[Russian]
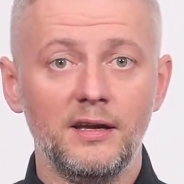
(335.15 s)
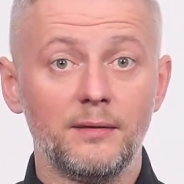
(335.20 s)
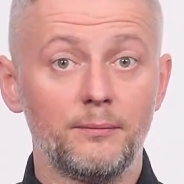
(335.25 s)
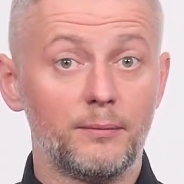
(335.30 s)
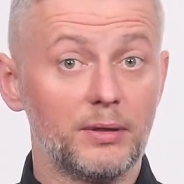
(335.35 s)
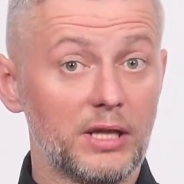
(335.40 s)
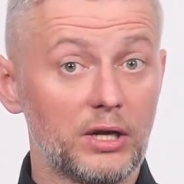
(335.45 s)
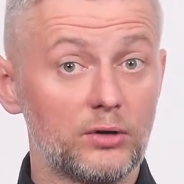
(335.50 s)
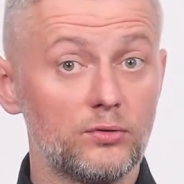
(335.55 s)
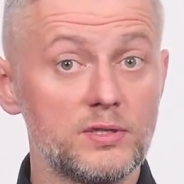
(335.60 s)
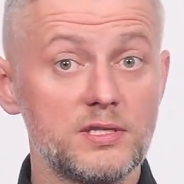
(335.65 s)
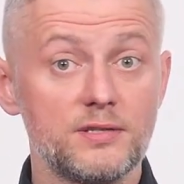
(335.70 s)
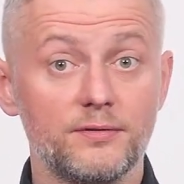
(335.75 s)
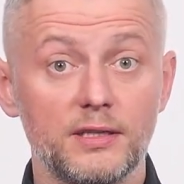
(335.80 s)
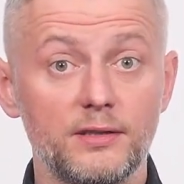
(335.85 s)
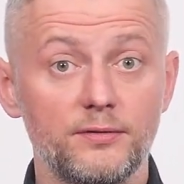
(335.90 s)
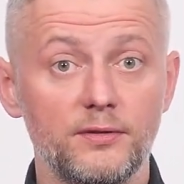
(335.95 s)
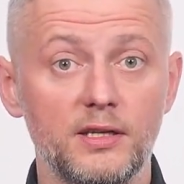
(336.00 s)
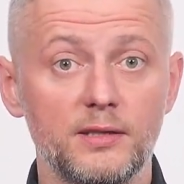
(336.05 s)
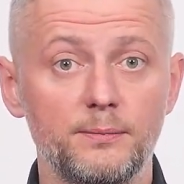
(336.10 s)
Беларусь в
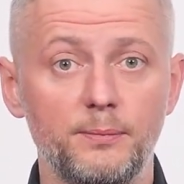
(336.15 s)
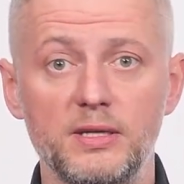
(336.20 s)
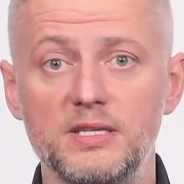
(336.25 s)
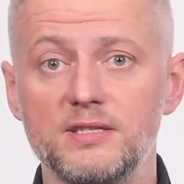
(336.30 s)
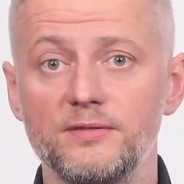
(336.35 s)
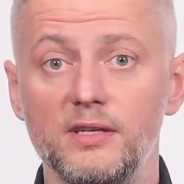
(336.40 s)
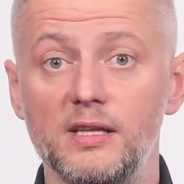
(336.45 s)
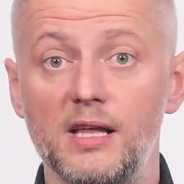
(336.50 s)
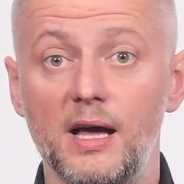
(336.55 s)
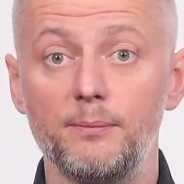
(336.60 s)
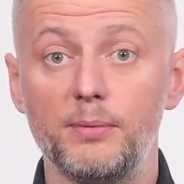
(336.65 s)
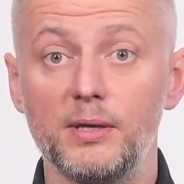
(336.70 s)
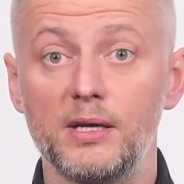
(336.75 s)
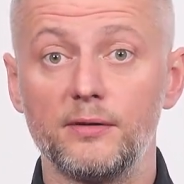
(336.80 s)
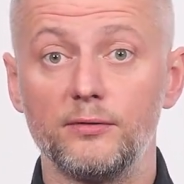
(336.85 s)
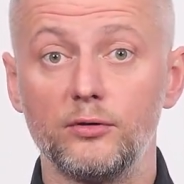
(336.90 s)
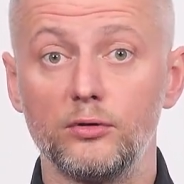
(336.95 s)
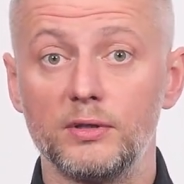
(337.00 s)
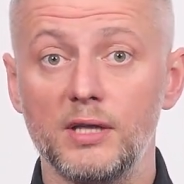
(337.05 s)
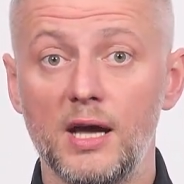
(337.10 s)
ответ призвала
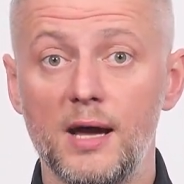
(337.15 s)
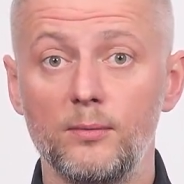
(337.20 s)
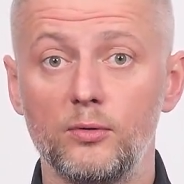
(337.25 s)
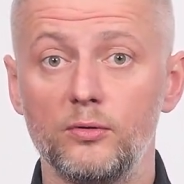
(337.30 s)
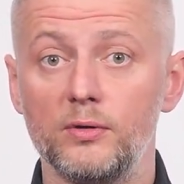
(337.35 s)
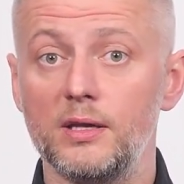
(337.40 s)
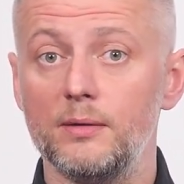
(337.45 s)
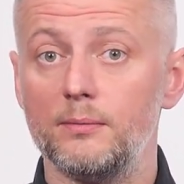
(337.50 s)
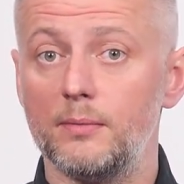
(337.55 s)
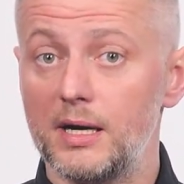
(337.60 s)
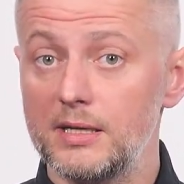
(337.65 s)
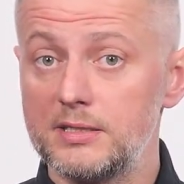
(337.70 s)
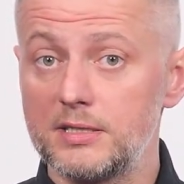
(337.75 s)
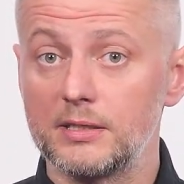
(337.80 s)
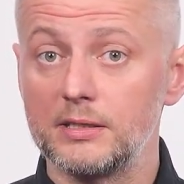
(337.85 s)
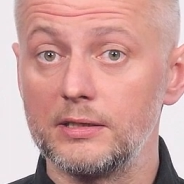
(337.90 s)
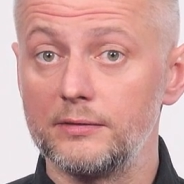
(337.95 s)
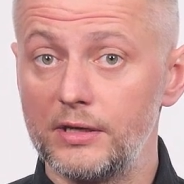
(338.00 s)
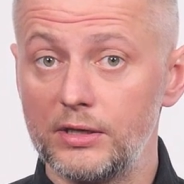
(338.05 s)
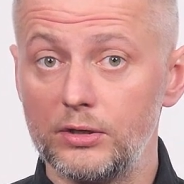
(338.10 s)
пиковую даму и
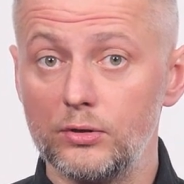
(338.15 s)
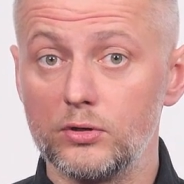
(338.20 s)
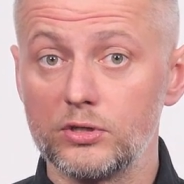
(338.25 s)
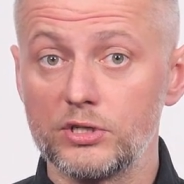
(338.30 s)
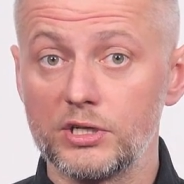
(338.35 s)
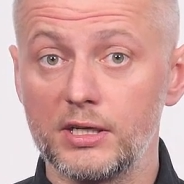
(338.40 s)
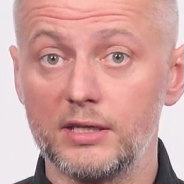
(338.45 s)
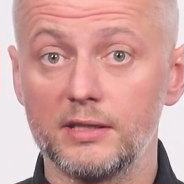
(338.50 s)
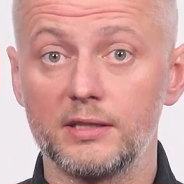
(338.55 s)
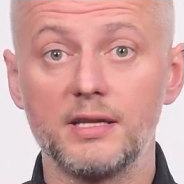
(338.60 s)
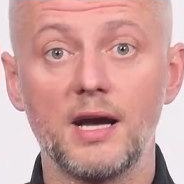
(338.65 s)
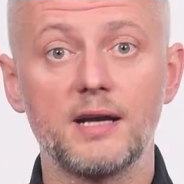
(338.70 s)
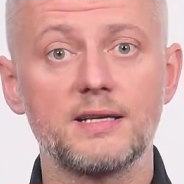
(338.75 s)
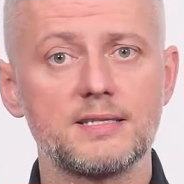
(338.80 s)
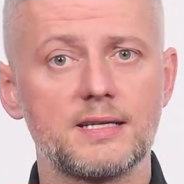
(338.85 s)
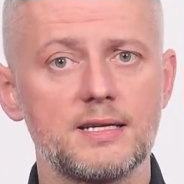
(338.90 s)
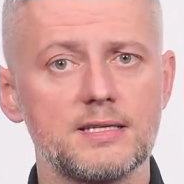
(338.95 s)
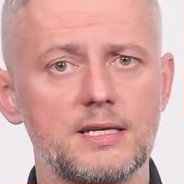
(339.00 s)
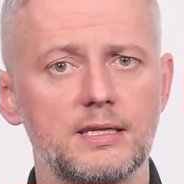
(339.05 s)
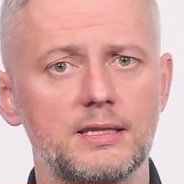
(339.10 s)
матерного ежика, так
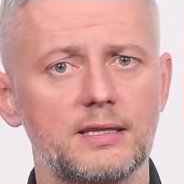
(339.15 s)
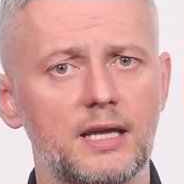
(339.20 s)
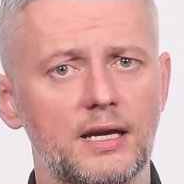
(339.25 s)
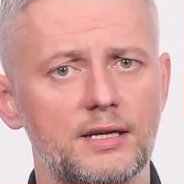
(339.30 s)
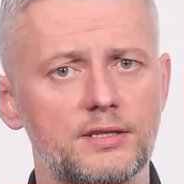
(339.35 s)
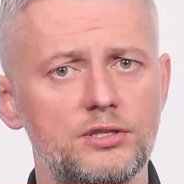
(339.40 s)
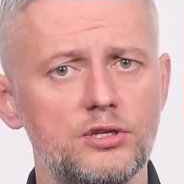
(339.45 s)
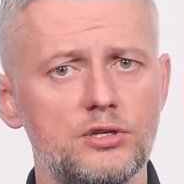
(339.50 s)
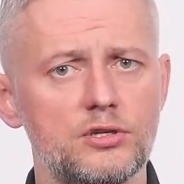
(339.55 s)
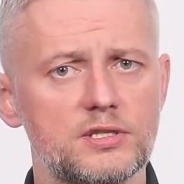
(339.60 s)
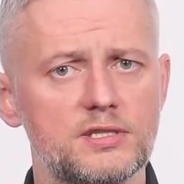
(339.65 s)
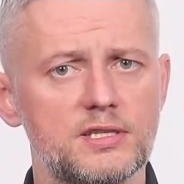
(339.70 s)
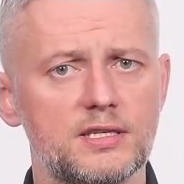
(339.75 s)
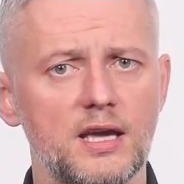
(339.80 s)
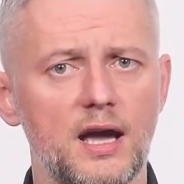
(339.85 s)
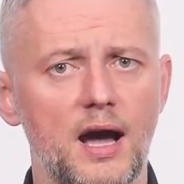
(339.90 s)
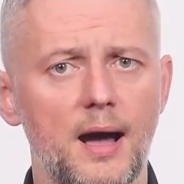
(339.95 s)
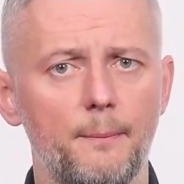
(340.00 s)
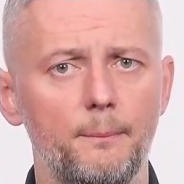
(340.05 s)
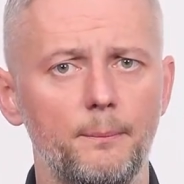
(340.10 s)
сказать, тактический
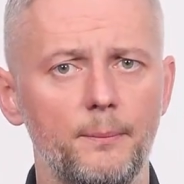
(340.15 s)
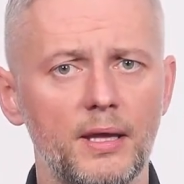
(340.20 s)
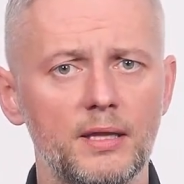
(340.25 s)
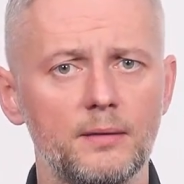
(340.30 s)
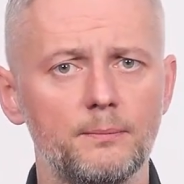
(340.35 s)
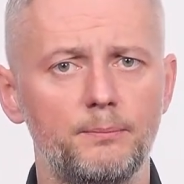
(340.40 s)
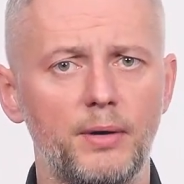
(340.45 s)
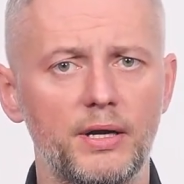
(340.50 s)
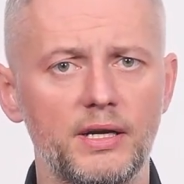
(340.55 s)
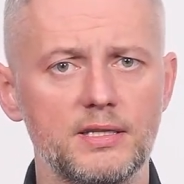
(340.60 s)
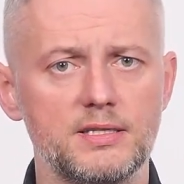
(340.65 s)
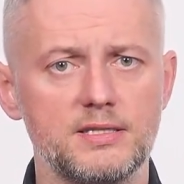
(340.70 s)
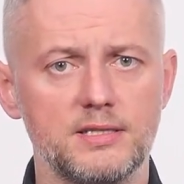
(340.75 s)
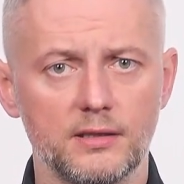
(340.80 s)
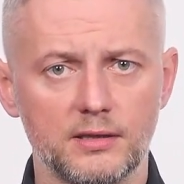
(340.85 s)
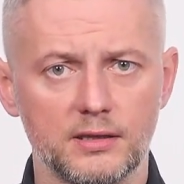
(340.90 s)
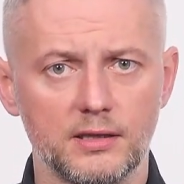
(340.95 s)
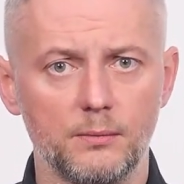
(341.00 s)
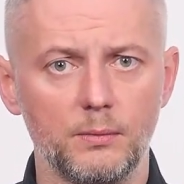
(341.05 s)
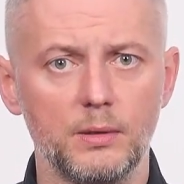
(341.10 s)
обмен
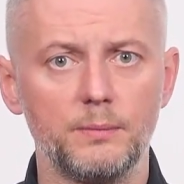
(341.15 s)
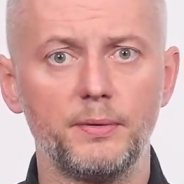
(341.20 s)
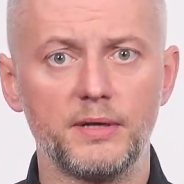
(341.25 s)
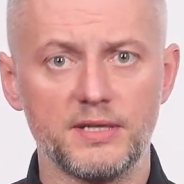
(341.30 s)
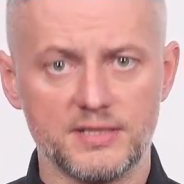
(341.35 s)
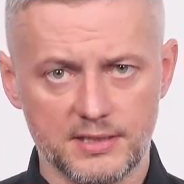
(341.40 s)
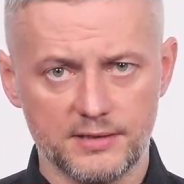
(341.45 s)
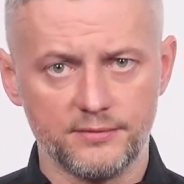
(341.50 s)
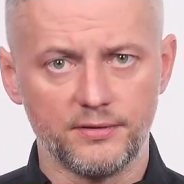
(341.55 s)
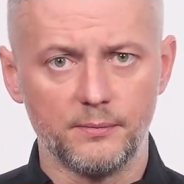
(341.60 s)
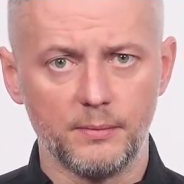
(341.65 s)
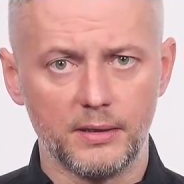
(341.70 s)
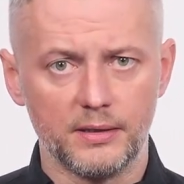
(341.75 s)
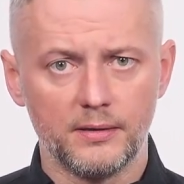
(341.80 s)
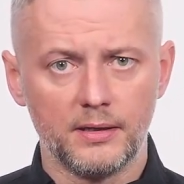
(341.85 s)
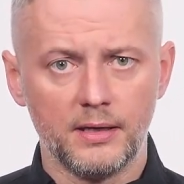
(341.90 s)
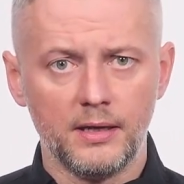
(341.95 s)
паритетными призывами.